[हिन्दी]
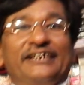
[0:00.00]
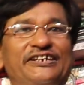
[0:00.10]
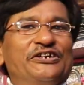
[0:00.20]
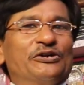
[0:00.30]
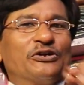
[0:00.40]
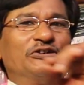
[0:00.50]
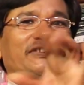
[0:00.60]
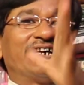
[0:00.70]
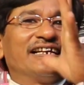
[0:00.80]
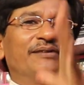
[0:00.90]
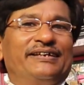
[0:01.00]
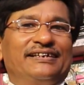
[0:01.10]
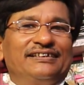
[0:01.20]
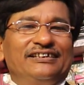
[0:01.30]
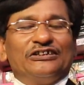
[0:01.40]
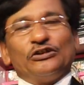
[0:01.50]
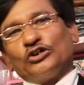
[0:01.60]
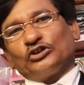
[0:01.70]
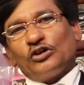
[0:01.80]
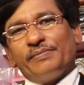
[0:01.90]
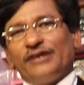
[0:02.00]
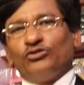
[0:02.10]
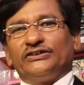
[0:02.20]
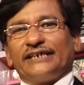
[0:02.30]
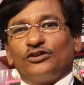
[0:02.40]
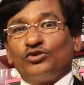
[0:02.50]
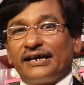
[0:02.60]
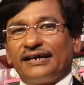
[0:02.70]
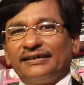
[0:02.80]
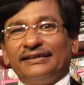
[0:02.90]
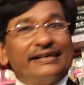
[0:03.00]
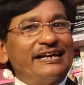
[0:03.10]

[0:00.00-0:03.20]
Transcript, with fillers: यूट्यूब चैनल में दोस्तों मैं हूं जादूगर